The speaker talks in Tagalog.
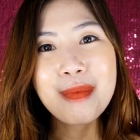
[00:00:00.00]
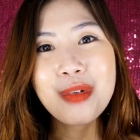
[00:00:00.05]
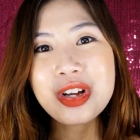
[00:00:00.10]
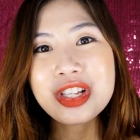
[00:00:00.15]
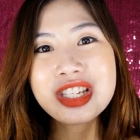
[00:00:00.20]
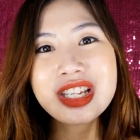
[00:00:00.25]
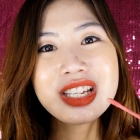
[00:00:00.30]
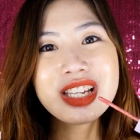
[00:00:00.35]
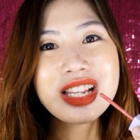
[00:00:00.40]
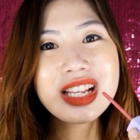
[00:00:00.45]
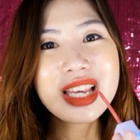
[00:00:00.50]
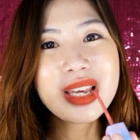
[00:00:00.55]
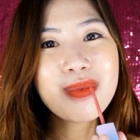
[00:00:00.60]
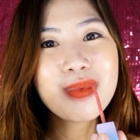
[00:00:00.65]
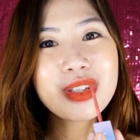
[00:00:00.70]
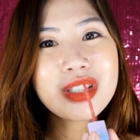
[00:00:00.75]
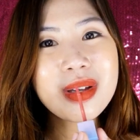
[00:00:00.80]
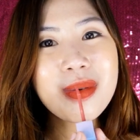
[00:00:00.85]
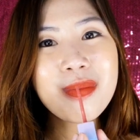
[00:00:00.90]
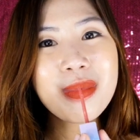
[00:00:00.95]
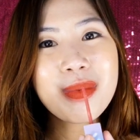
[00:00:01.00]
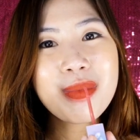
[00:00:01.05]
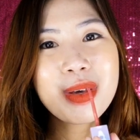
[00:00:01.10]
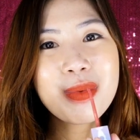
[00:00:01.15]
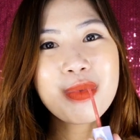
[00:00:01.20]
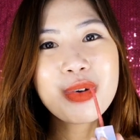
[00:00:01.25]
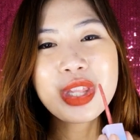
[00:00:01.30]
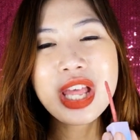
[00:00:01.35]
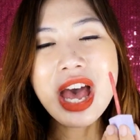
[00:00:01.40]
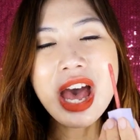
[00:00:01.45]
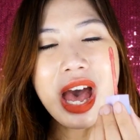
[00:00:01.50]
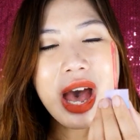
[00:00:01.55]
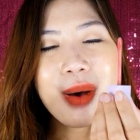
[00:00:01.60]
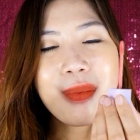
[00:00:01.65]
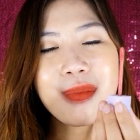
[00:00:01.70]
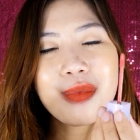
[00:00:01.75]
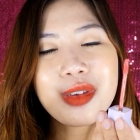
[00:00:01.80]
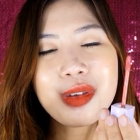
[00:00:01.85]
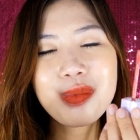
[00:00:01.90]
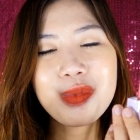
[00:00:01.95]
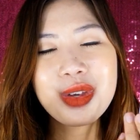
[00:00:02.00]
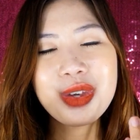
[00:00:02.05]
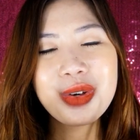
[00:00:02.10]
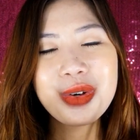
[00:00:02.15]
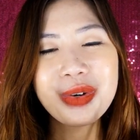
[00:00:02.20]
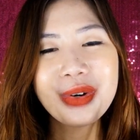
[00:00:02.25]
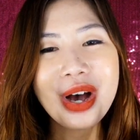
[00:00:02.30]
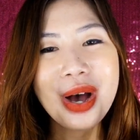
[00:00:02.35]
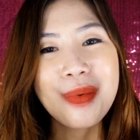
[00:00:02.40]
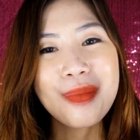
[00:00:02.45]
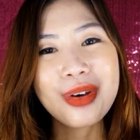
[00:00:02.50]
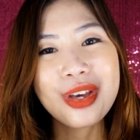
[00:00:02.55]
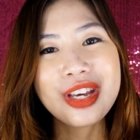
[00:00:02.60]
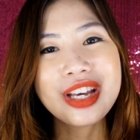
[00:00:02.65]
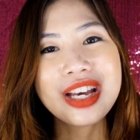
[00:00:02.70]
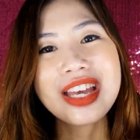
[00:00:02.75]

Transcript: Once na nilagay mo sa bibig mo, naaamoy mo yung amoy.